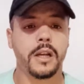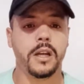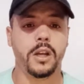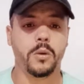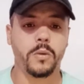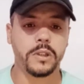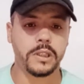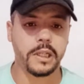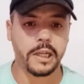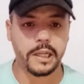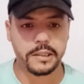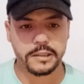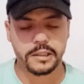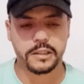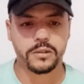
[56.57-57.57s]
الحوايج اللي
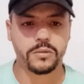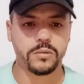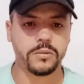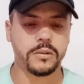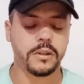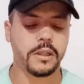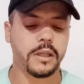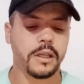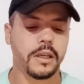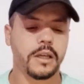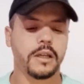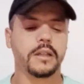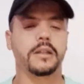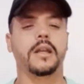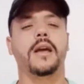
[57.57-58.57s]
خصك تكون
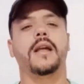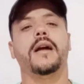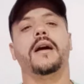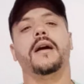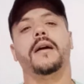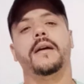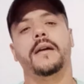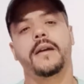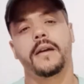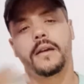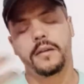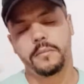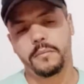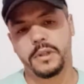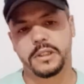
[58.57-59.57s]
دايرها
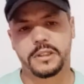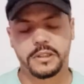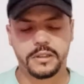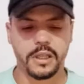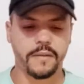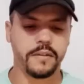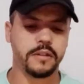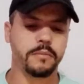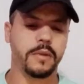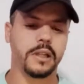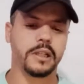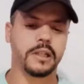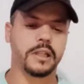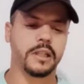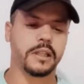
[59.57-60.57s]
باش تستافد من
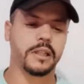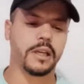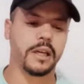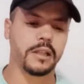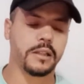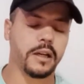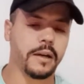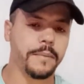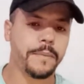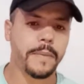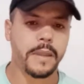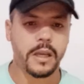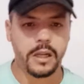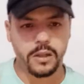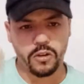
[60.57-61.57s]
هذا الكريدي هذا
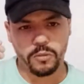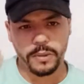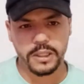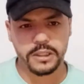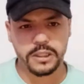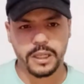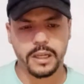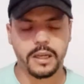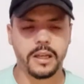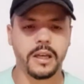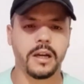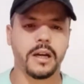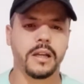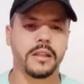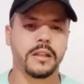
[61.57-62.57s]
اليوم ان شاء
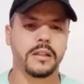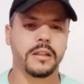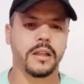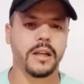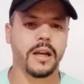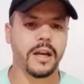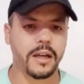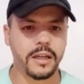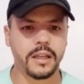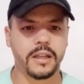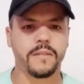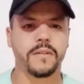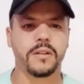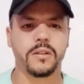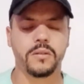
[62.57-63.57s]
الله غادي ندير
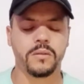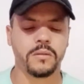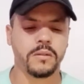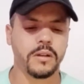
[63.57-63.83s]
اخر فيديو